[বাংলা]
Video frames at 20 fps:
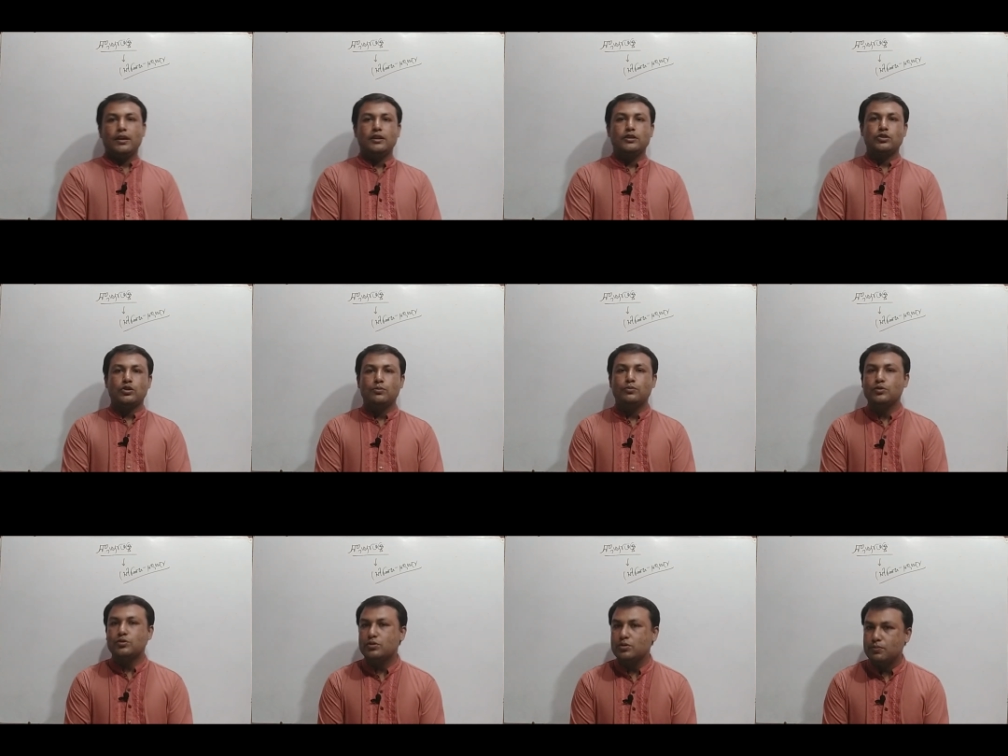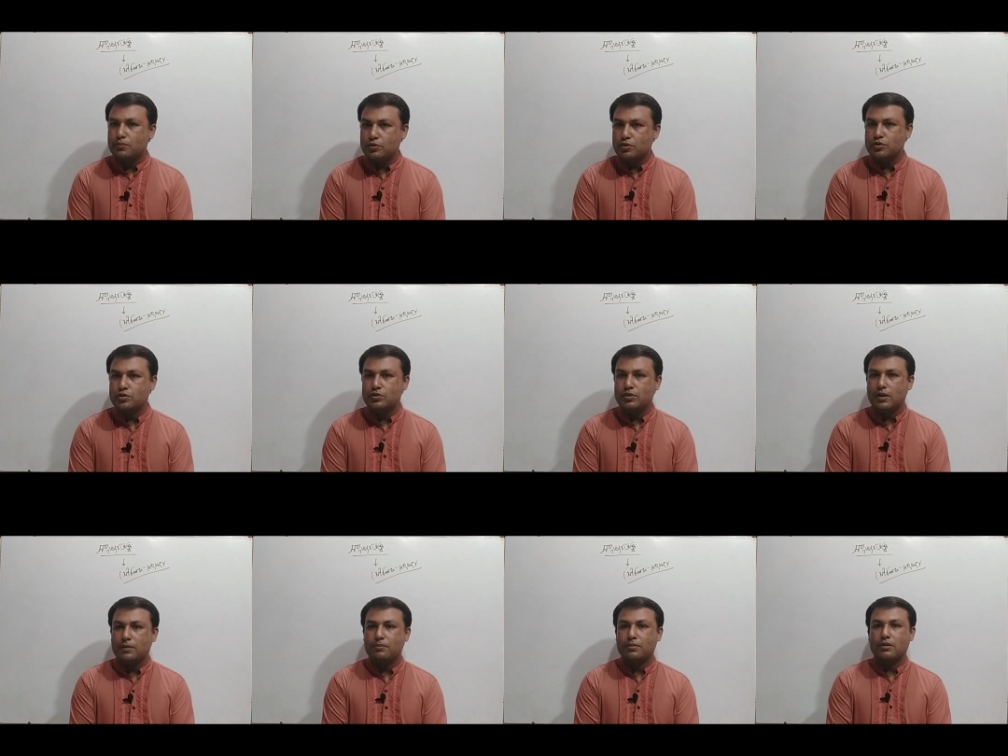এই সমস্ত
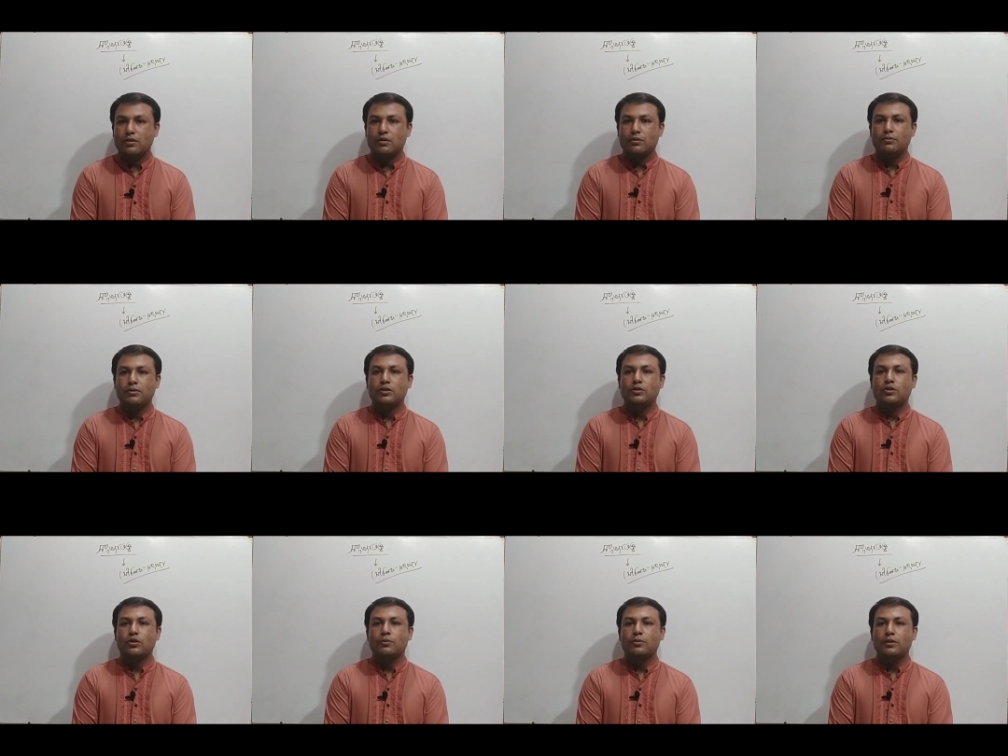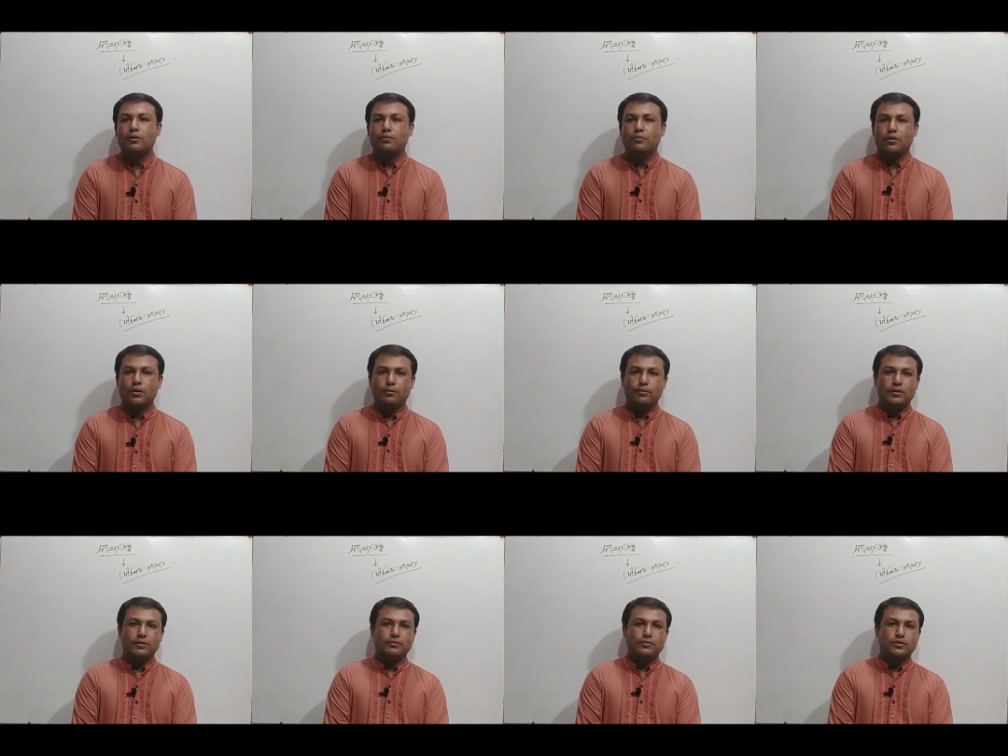প্রশ্ন আপনারা কমপ্লিট করবেন
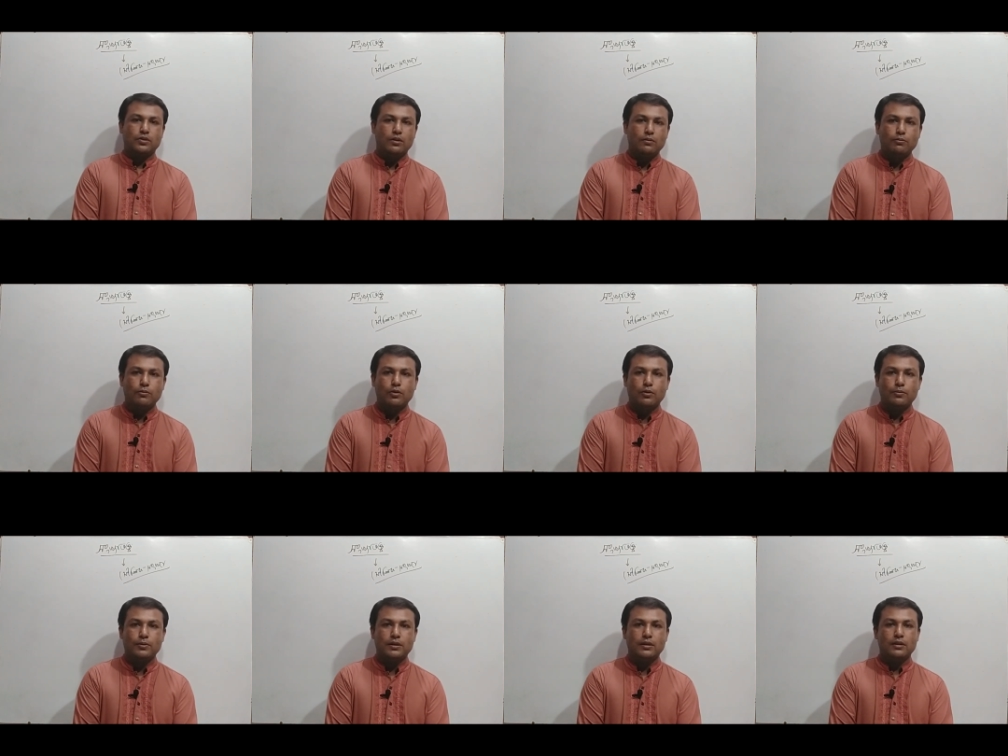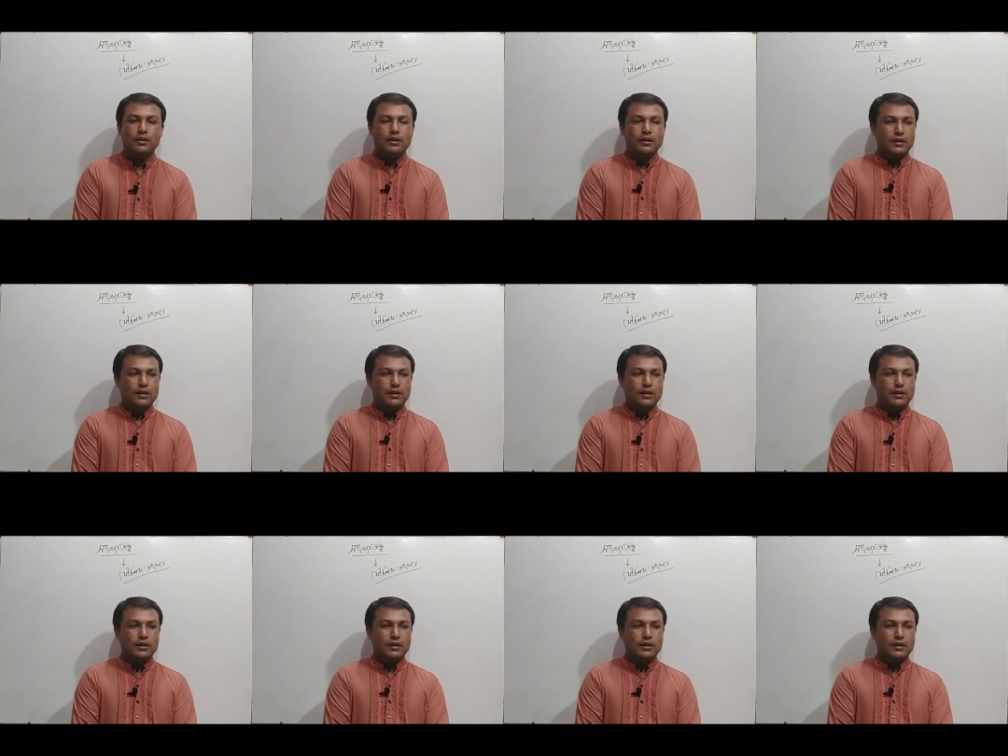প্রবলেম সলভ করবেন